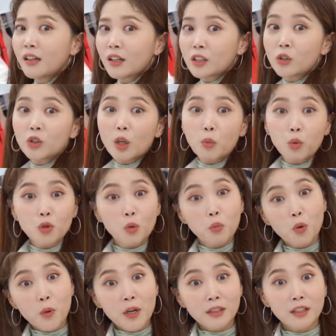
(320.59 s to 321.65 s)
그거 다 본전
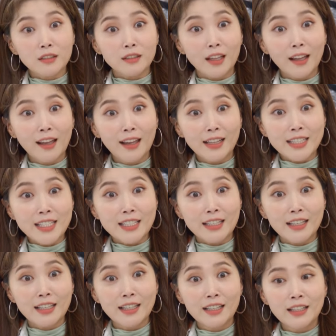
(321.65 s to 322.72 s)
뽑아야 되는데,
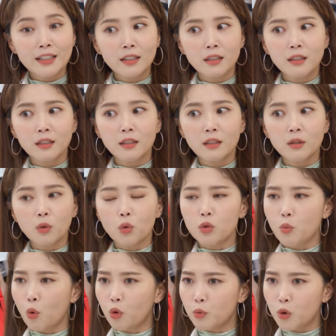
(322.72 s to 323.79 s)
그치? 요즘 5급